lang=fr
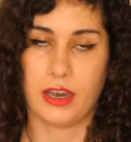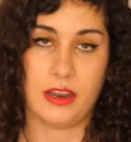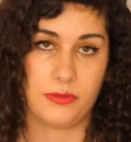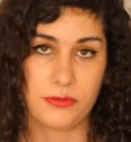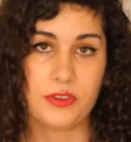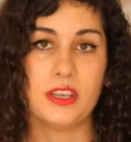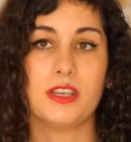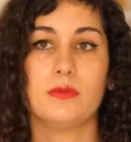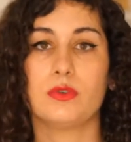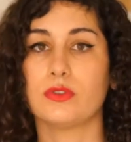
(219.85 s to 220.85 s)
les
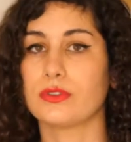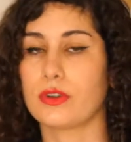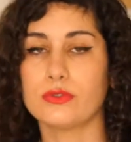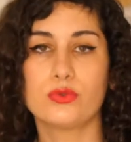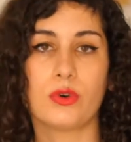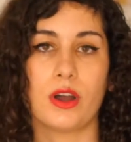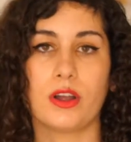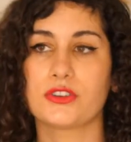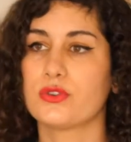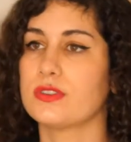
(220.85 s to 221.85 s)
films, notre
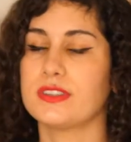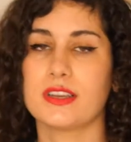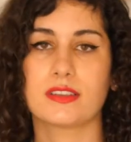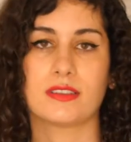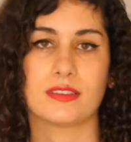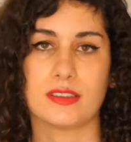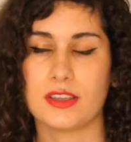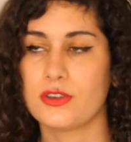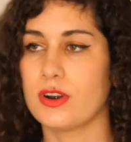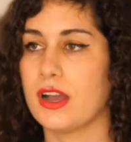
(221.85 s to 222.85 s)
entourage, le sexe, c'est
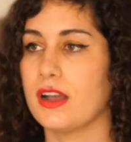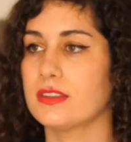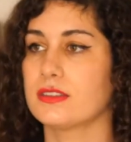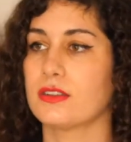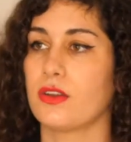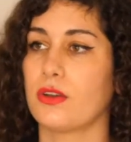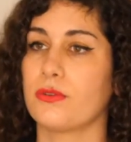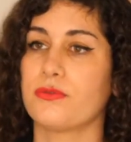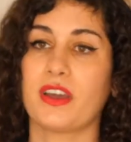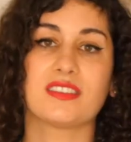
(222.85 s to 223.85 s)
dégueulasse,
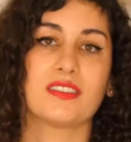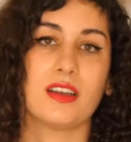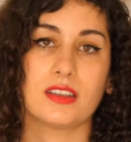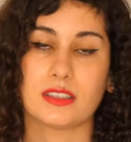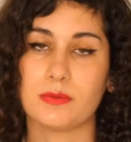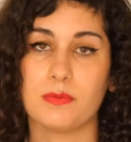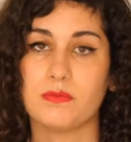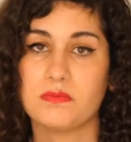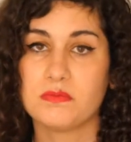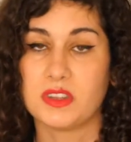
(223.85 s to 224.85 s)
euh, faire ça, c'est
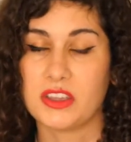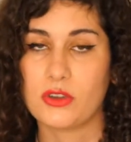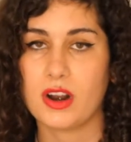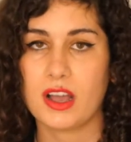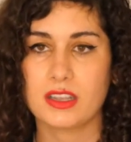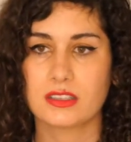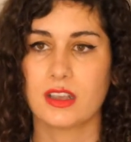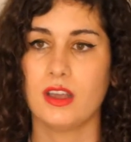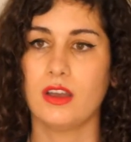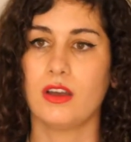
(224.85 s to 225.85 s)
dégueulasse,
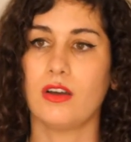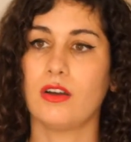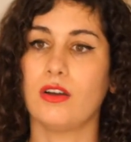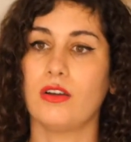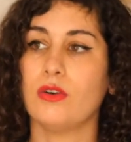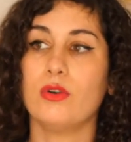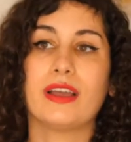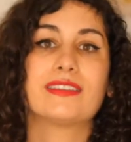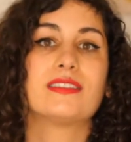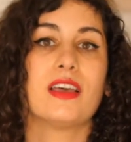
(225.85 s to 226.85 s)
euh, le
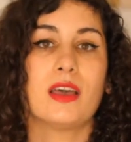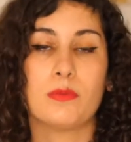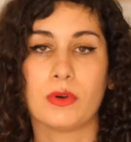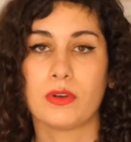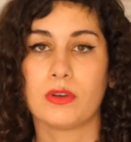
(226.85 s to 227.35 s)
SM,